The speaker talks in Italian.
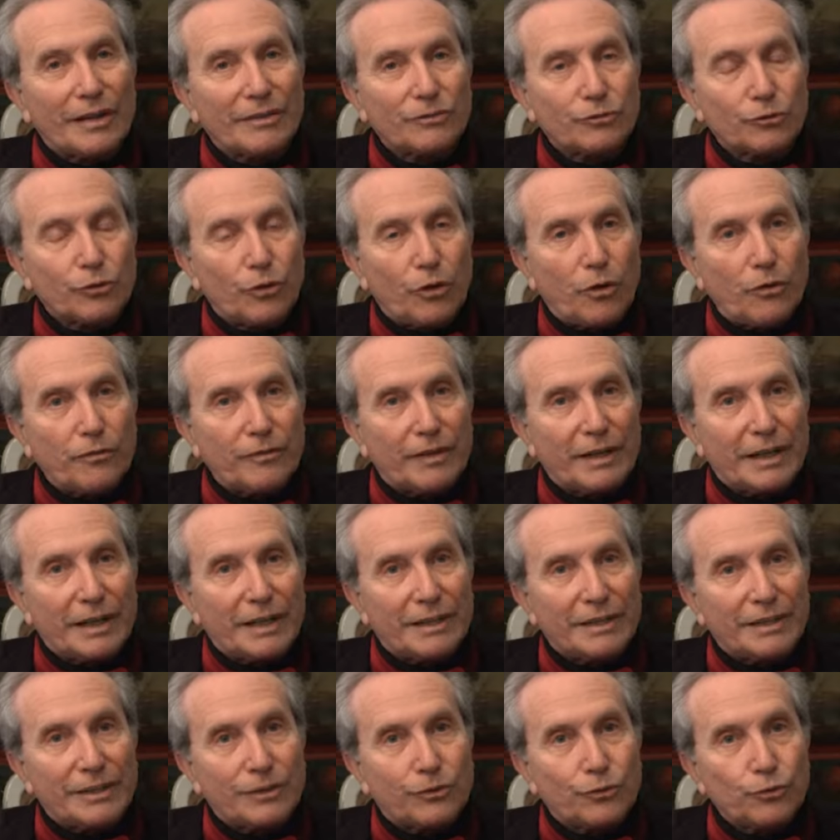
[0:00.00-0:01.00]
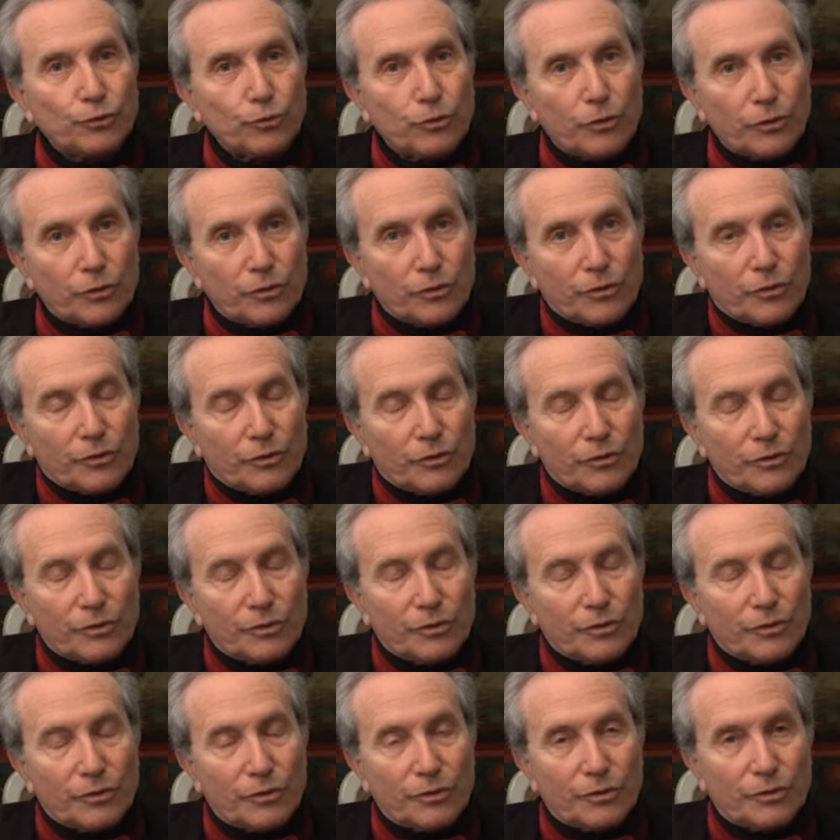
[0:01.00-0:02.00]
trova il suo
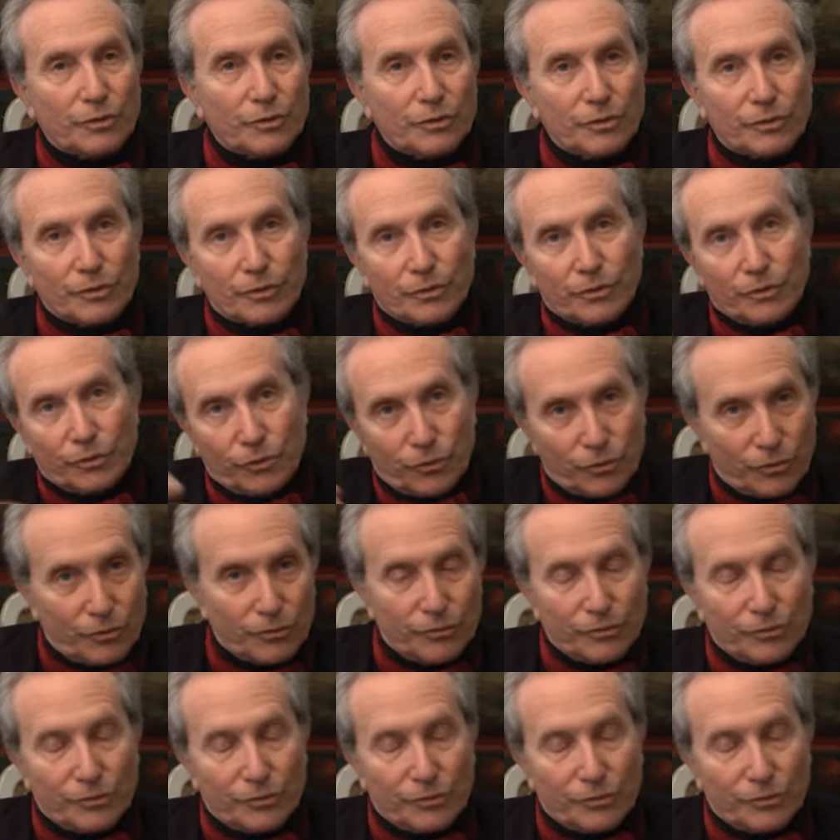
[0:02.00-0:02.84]
eh,